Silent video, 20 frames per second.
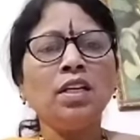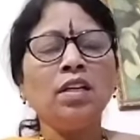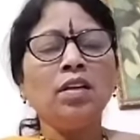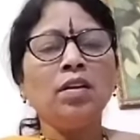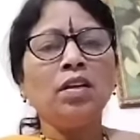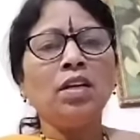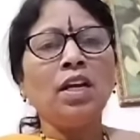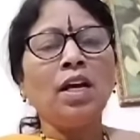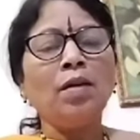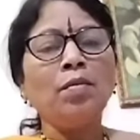
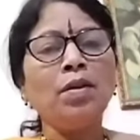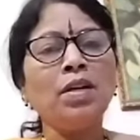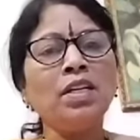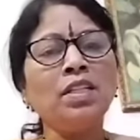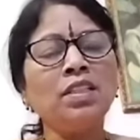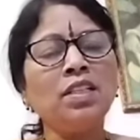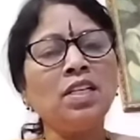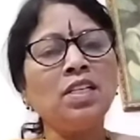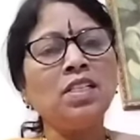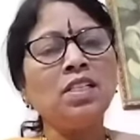రామాయణం
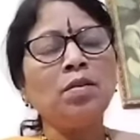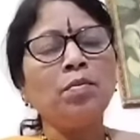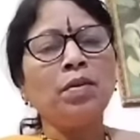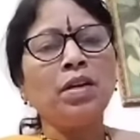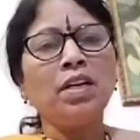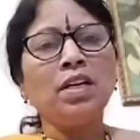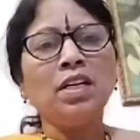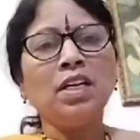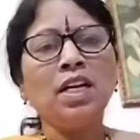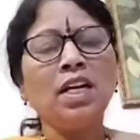తెలిసిన మనం
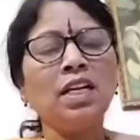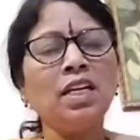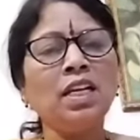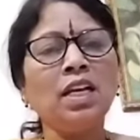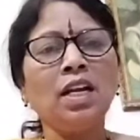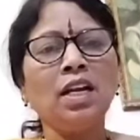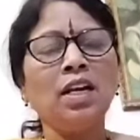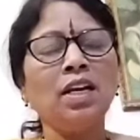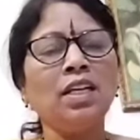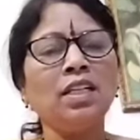కానీ
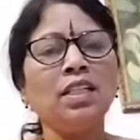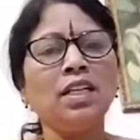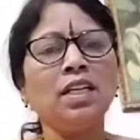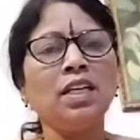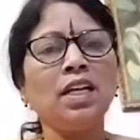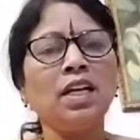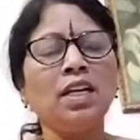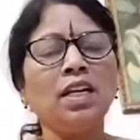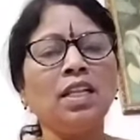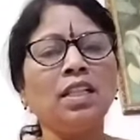అనలేదండి
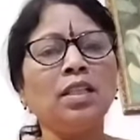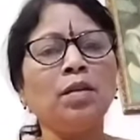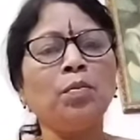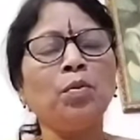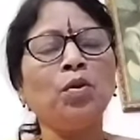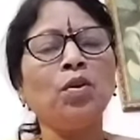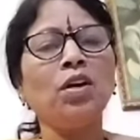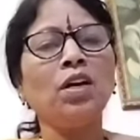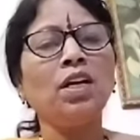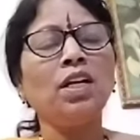ఆయన అంత
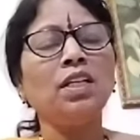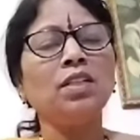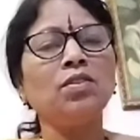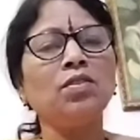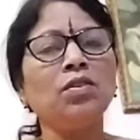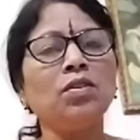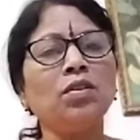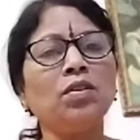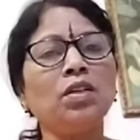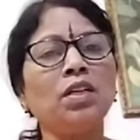పొగడలేదు
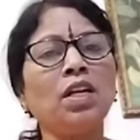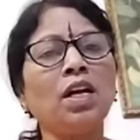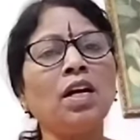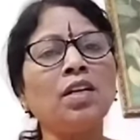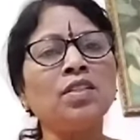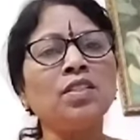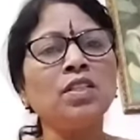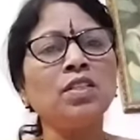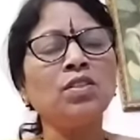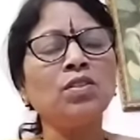
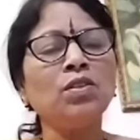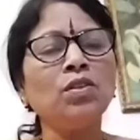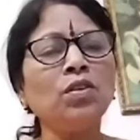రాక్షసుడు